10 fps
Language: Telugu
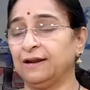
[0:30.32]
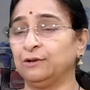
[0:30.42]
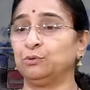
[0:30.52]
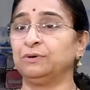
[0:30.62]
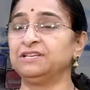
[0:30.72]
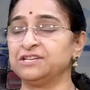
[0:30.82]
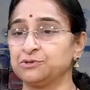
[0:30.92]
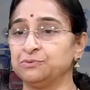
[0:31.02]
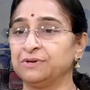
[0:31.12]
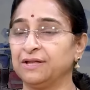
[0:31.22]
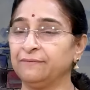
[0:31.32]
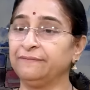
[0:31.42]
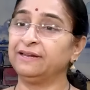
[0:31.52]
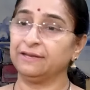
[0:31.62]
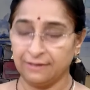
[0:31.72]
కర్రతోటి చేసుకుంటారు
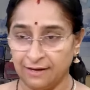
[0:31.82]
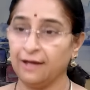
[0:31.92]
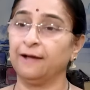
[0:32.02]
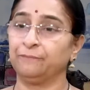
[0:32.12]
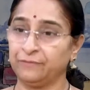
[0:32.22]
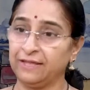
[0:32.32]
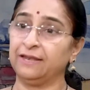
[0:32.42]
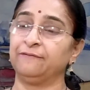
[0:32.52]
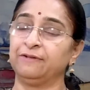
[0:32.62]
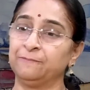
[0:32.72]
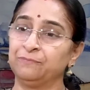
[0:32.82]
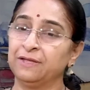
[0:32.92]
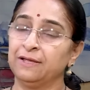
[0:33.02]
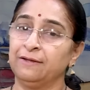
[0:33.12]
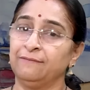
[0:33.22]
తేలేవి
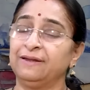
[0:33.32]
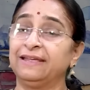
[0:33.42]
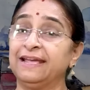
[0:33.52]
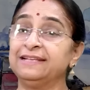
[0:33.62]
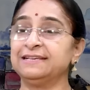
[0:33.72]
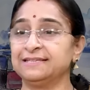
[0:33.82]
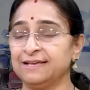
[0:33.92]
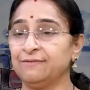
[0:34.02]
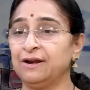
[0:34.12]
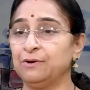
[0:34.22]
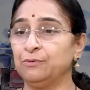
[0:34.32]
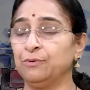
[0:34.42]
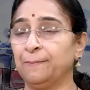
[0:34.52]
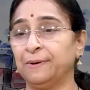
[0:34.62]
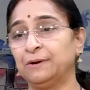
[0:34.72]
వీటికి ఏం చేసేవాళ్ళు
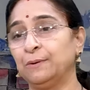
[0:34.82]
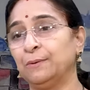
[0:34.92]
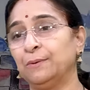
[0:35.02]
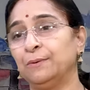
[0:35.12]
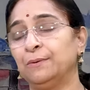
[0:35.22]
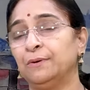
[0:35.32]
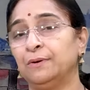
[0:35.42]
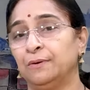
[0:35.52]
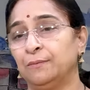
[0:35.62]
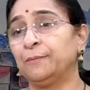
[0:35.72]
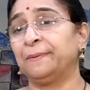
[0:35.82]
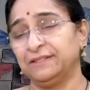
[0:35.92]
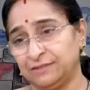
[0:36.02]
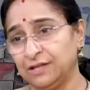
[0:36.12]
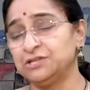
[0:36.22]
అప్పట్లో ఒక
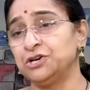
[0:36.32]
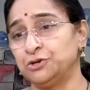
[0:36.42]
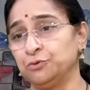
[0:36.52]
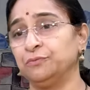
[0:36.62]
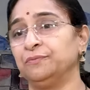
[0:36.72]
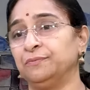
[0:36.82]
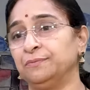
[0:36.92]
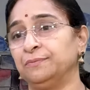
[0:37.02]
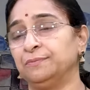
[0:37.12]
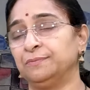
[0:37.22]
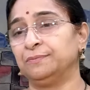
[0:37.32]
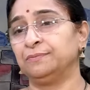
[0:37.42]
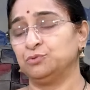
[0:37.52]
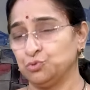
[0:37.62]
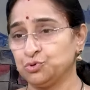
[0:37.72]
పెద్ద చెట్టు
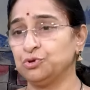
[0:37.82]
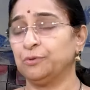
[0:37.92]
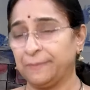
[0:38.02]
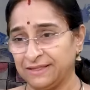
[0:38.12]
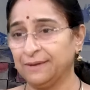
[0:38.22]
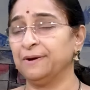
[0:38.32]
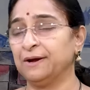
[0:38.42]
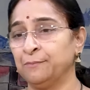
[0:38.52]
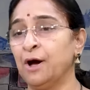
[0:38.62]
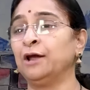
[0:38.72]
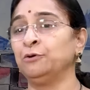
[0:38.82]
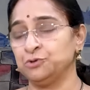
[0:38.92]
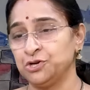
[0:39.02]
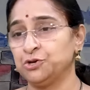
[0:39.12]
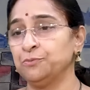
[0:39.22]
చూసుకుని ఒక పెద్ద మా మాను
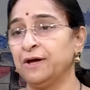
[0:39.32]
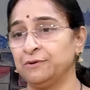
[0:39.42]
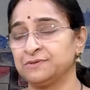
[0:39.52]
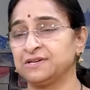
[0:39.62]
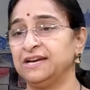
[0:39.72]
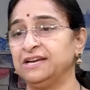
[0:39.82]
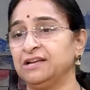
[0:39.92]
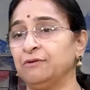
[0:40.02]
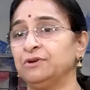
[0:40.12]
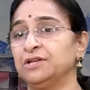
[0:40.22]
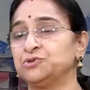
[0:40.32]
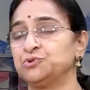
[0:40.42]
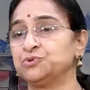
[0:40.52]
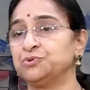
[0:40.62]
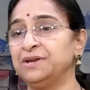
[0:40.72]
చెట్టు మాను స్ట్రైట్గా ఉన్నది
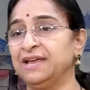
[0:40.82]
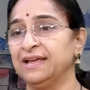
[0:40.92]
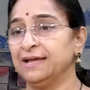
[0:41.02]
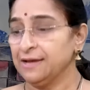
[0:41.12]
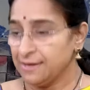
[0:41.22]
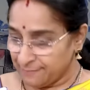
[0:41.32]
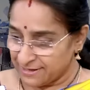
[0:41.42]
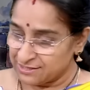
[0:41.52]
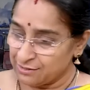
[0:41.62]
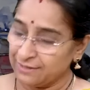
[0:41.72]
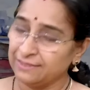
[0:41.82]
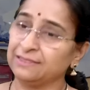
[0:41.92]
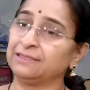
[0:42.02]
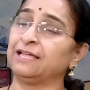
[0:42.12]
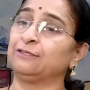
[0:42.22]
చూసుకుని మధ్యలో
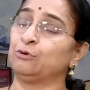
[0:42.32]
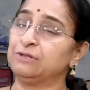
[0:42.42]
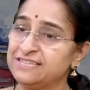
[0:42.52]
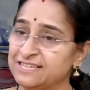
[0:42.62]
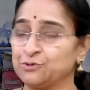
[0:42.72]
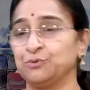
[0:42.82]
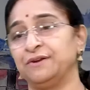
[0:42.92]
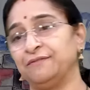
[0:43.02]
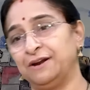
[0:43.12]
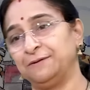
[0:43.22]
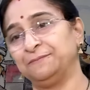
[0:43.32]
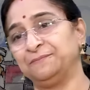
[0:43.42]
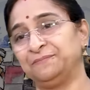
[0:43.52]
అంతా తొలిచేసుకునేవాళ్ళు